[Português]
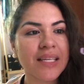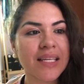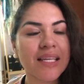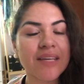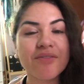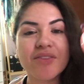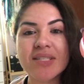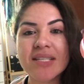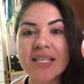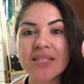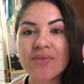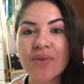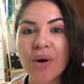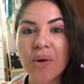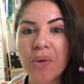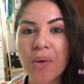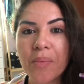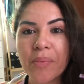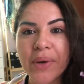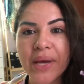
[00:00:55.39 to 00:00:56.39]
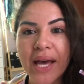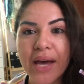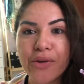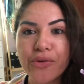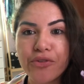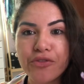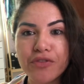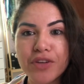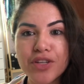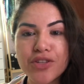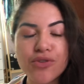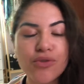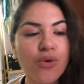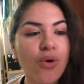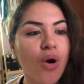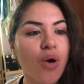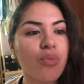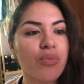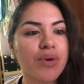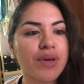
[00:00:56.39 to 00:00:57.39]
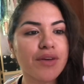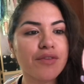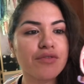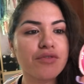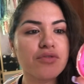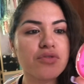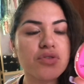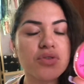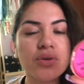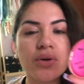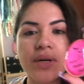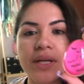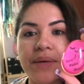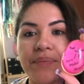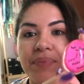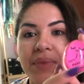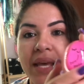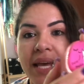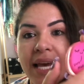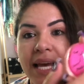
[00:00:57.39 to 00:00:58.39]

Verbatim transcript: e vocês vão acompanhar no vídeo como que funciona.